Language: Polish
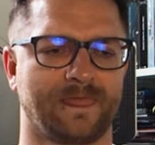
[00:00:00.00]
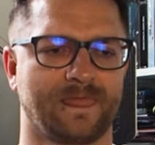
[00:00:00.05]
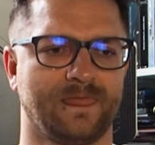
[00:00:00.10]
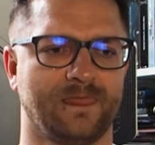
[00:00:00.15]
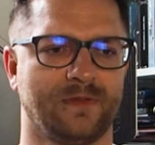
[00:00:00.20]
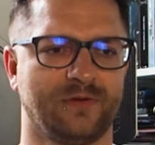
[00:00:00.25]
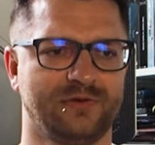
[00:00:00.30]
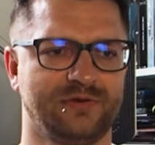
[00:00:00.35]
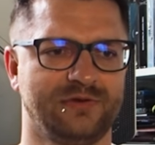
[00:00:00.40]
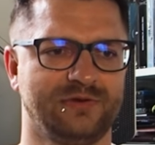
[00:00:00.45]

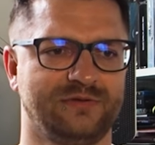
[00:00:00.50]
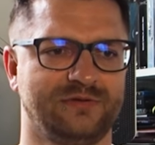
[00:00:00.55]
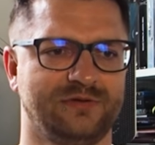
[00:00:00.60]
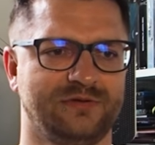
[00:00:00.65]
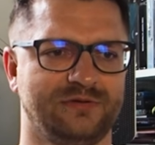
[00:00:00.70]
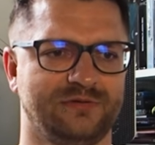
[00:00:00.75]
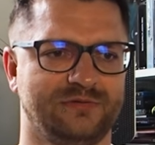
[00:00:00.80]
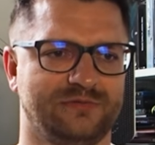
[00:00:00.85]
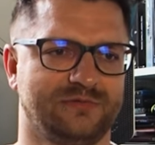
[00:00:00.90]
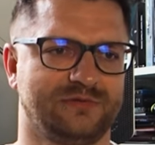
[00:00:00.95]
No i
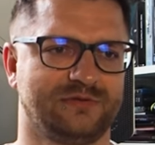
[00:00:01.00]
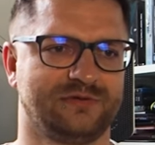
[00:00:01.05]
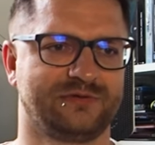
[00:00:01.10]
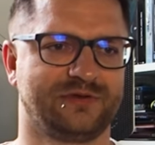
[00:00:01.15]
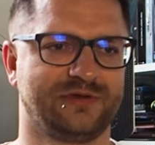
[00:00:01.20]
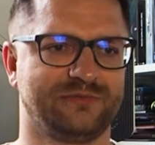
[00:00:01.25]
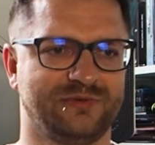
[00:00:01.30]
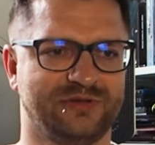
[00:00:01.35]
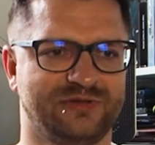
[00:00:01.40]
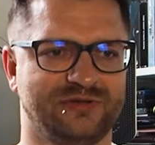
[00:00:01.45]

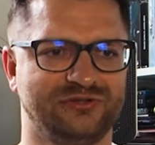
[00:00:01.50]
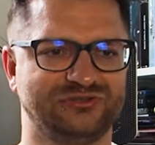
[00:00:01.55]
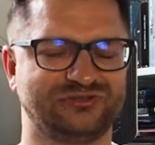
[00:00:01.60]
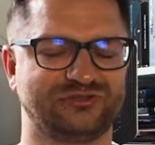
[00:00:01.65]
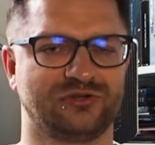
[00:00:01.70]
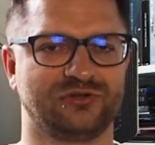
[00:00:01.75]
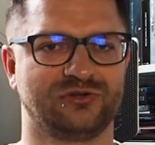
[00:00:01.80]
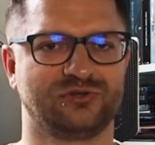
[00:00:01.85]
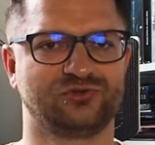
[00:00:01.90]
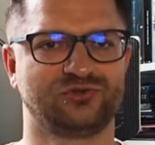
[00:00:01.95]
ten biedny
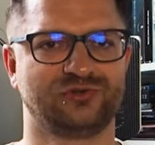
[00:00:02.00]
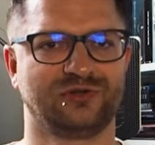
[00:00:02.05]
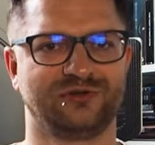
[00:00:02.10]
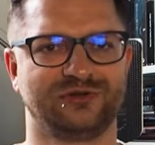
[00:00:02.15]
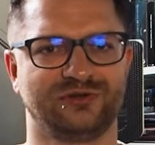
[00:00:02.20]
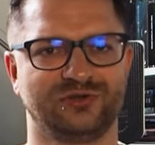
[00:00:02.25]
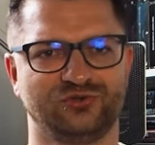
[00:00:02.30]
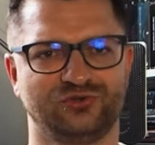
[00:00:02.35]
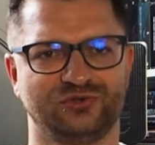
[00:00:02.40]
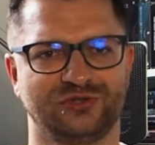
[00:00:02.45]
listonosz, to
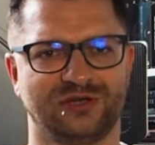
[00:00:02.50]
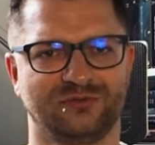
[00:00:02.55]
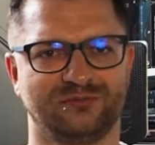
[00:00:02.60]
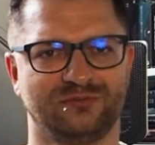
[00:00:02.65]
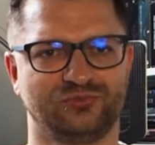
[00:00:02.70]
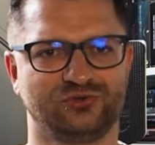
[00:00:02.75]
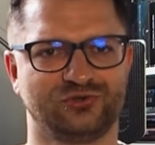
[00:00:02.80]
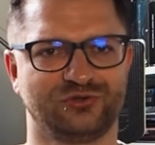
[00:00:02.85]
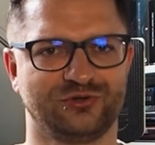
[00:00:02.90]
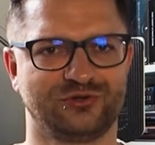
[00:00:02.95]
nie dość, że
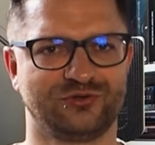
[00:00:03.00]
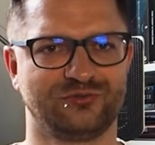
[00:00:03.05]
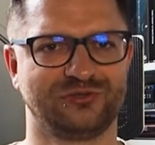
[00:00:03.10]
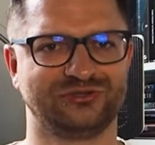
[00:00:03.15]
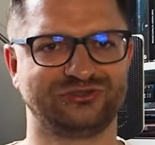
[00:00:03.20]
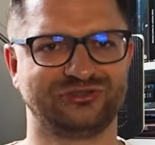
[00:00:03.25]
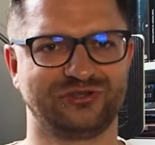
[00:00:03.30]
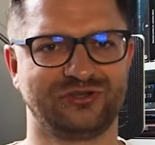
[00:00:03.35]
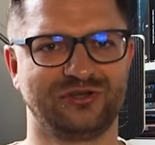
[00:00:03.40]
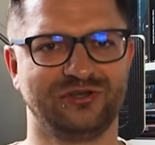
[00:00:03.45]
nam przynosił te
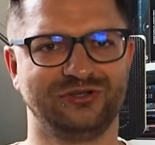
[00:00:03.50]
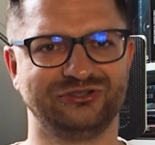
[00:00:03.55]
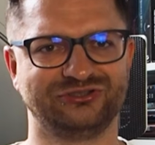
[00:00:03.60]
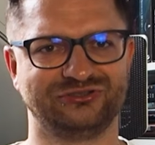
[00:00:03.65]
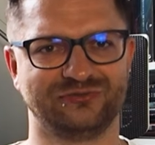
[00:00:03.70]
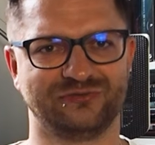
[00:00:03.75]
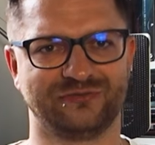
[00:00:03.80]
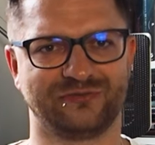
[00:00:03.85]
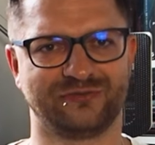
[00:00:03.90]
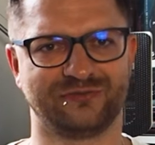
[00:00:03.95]
setki
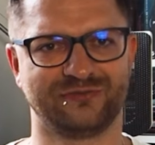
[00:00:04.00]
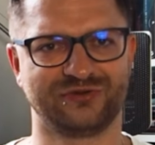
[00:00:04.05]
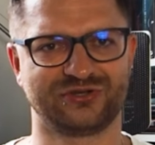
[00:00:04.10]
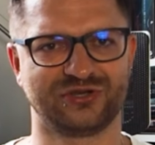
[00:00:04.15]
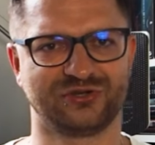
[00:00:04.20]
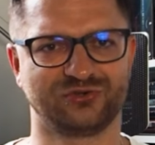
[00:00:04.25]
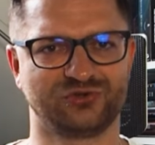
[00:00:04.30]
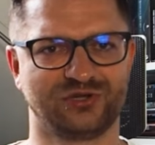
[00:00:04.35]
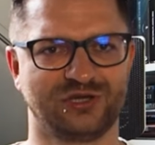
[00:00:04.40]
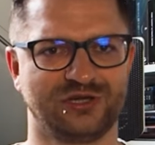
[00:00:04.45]
listów
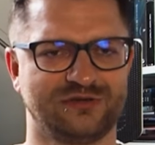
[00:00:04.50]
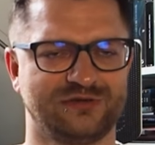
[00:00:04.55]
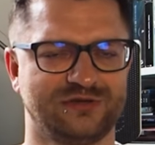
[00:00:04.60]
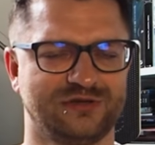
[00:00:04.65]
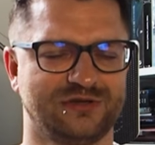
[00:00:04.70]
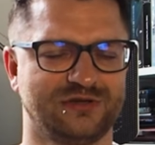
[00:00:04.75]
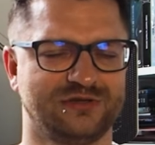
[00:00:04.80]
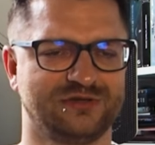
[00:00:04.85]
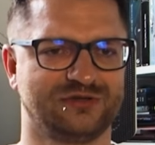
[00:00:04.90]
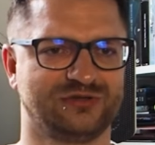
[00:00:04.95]
miesięcznie e,
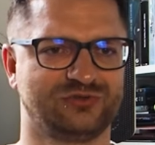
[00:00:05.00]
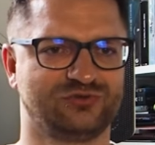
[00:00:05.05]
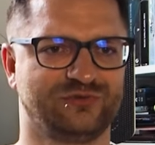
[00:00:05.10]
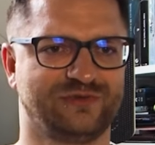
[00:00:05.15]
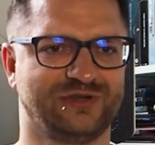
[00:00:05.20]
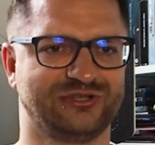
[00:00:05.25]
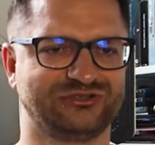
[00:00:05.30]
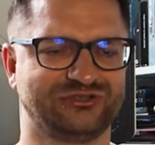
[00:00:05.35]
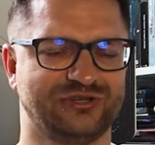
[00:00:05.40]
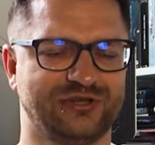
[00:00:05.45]
czy
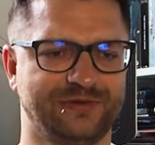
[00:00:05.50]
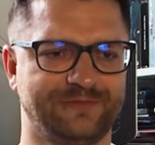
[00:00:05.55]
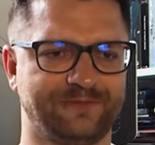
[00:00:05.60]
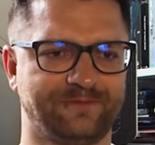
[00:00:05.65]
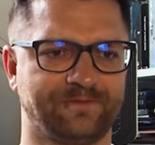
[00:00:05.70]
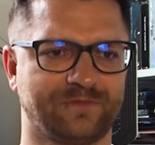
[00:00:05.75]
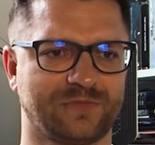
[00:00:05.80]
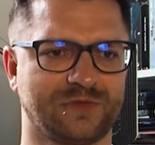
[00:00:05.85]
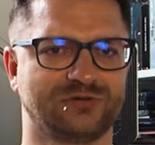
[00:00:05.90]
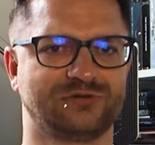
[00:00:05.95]
więcej,
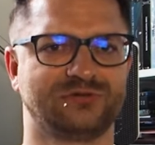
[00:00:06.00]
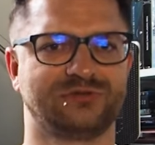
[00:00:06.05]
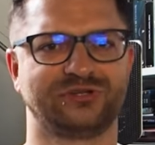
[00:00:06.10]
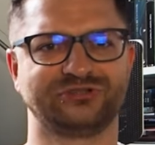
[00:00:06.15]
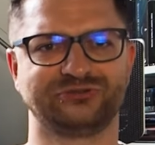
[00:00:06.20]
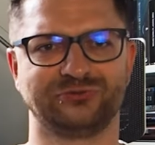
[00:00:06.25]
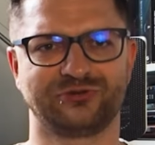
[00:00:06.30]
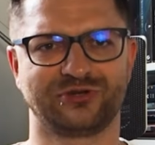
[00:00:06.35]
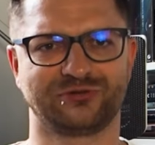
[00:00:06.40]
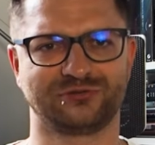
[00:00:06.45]
no to
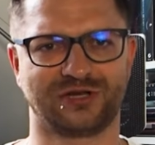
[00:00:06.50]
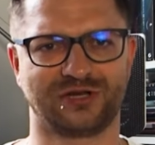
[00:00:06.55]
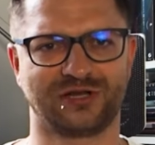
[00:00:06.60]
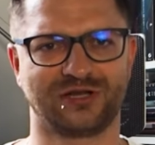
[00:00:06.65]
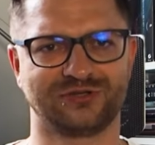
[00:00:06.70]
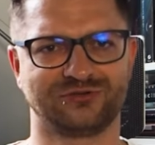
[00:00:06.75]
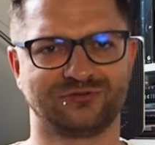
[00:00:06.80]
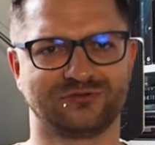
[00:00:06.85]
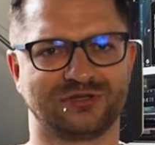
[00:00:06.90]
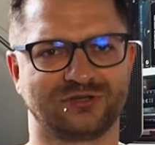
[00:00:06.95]
teraz musiał
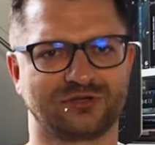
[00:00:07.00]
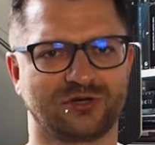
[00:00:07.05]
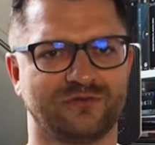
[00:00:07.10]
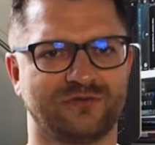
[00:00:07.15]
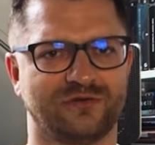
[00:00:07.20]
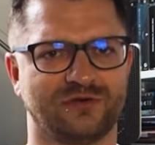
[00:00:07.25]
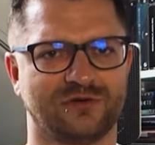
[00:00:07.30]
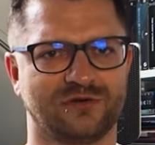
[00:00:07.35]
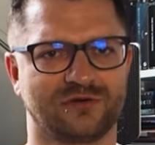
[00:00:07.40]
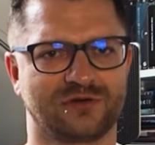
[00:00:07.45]
targać
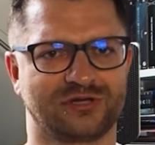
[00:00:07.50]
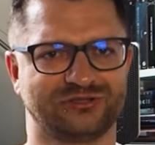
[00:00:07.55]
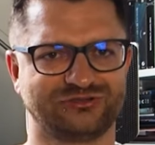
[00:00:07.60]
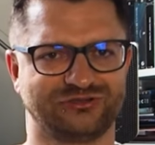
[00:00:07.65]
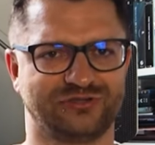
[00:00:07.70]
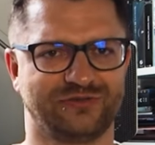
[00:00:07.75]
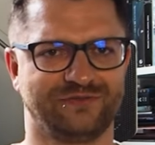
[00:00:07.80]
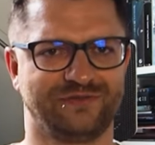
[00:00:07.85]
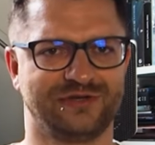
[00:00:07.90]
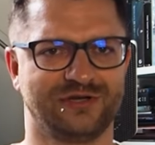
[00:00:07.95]
dodatkowo
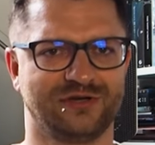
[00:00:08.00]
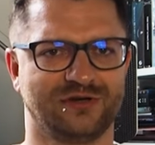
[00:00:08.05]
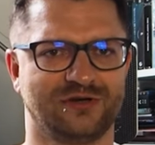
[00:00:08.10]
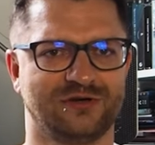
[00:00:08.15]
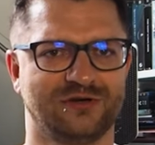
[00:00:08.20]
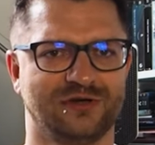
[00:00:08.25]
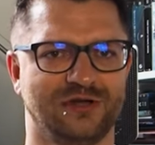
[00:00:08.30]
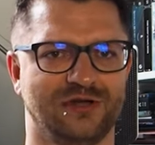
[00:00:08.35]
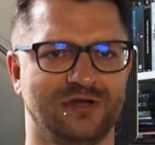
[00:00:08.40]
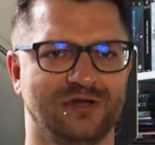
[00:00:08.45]
kasety wideo,
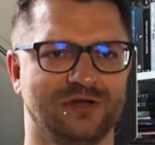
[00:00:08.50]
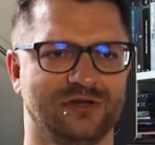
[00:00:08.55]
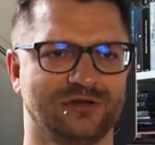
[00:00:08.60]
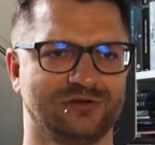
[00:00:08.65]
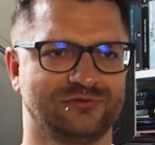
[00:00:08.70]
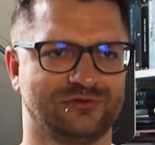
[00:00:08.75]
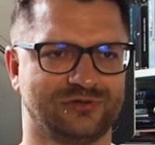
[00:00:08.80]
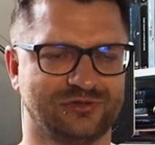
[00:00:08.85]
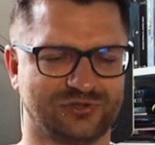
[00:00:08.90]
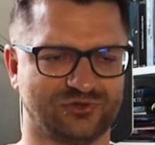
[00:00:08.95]

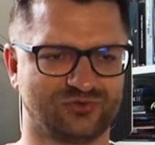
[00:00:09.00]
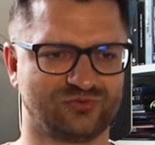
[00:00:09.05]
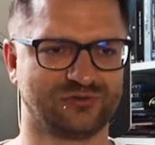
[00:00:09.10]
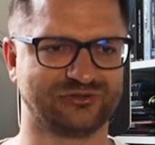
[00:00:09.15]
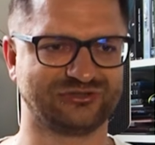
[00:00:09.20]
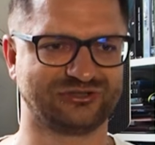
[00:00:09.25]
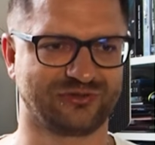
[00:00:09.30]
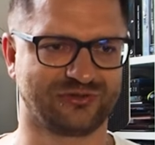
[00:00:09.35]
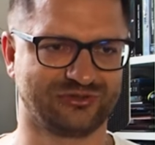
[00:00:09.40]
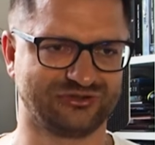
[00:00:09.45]
których to już
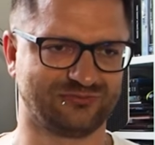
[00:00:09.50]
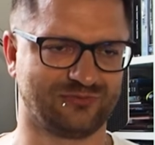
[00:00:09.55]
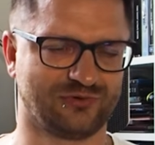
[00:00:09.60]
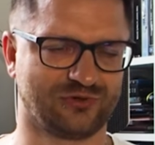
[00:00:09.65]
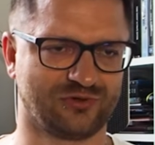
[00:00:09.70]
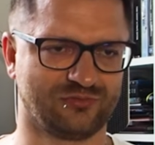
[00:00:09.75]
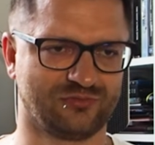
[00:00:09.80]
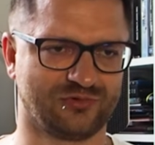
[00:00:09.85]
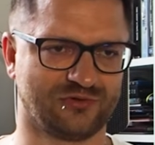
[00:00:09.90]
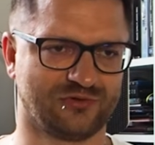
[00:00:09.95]
było całkiem
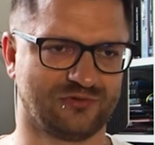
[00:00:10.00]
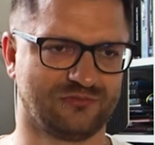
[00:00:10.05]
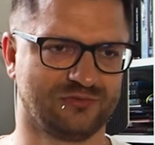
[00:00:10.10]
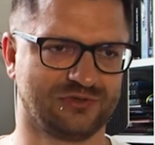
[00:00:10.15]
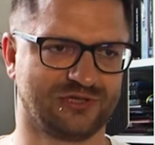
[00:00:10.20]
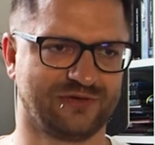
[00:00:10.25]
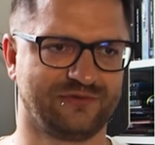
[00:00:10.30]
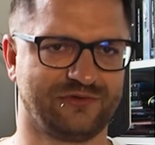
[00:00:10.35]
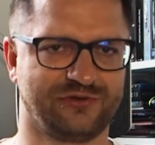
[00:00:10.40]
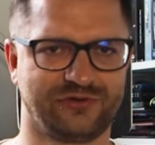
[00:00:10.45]
sporo, bo, bo
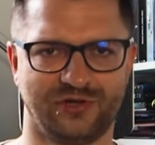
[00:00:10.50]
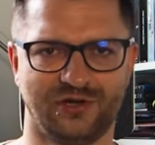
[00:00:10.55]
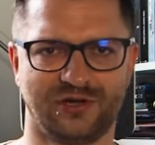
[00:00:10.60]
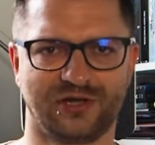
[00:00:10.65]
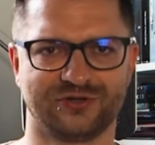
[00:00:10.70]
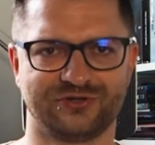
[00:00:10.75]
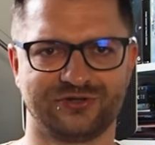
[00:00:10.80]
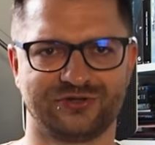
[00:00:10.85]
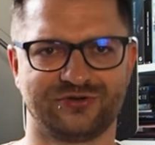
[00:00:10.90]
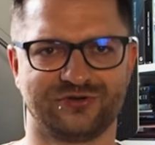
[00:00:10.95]
nawet
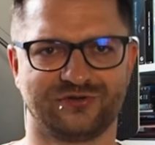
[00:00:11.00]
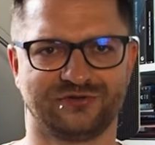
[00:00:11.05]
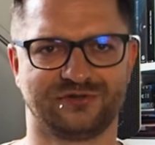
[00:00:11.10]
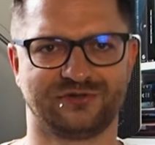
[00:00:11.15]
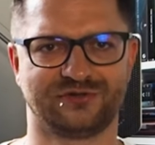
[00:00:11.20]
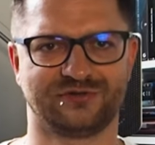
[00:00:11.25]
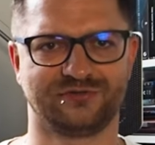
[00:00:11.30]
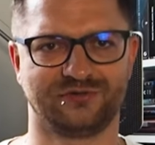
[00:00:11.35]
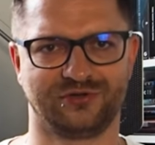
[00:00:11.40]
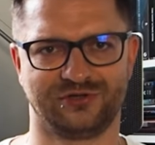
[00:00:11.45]
kilkadziesiąt
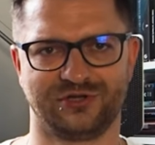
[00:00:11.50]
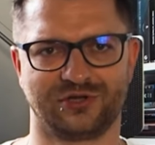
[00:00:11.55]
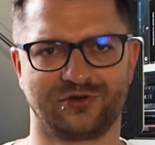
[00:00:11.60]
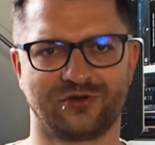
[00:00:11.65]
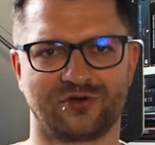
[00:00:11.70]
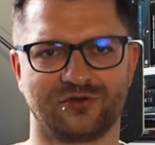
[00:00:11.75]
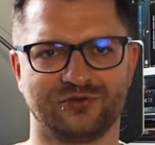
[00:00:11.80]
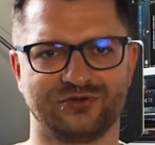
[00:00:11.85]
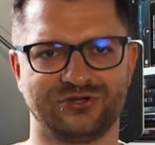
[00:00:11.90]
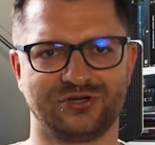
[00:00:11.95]
do
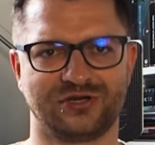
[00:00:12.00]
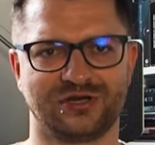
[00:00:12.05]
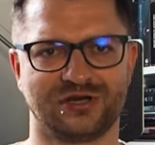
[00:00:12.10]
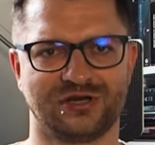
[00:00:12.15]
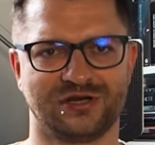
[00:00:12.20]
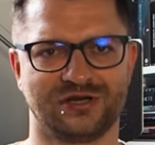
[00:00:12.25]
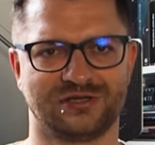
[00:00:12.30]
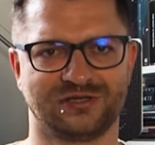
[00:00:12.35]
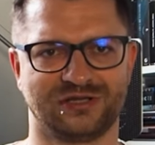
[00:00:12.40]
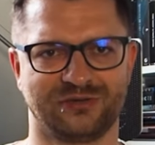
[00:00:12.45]
jednego
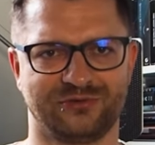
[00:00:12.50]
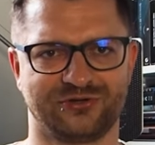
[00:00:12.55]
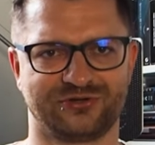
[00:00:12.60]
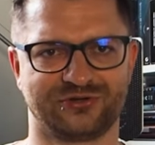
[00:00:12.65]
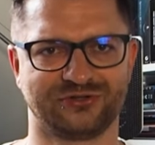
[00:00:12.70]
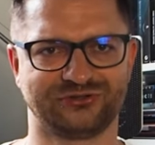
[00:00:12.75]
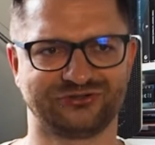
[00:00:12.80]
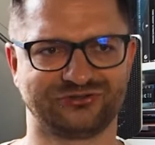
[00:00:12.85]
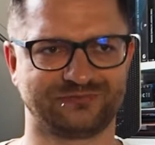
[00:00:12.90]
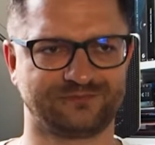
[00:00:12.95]
kącika na
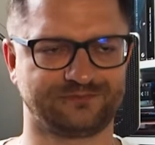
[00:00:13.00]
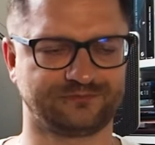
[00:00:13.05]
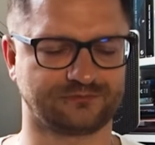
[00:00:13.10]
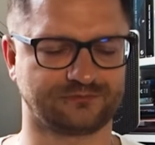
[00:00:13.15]
miesiąc.